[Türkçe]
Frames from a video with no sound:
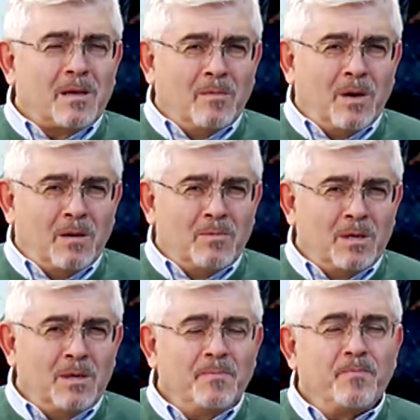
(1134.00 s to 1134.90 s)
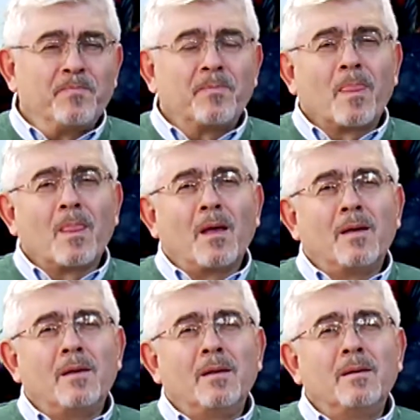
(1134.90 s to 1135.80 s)
tamamı
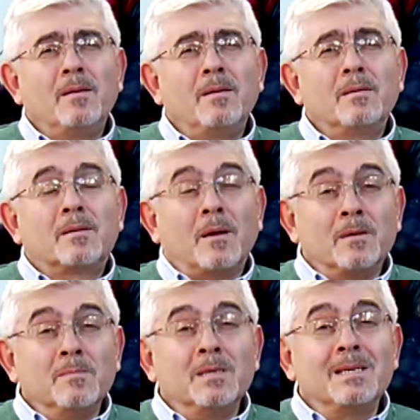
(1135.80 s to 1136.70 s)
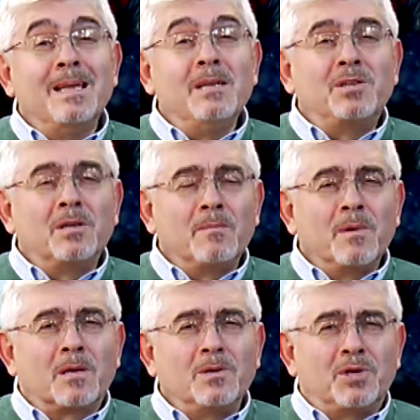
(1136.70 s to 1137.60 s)
e, tarımını
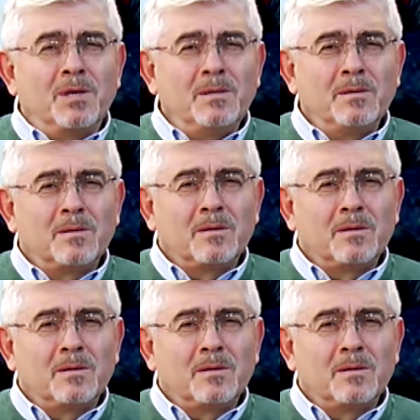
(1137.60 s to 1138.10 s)
geliştirmek için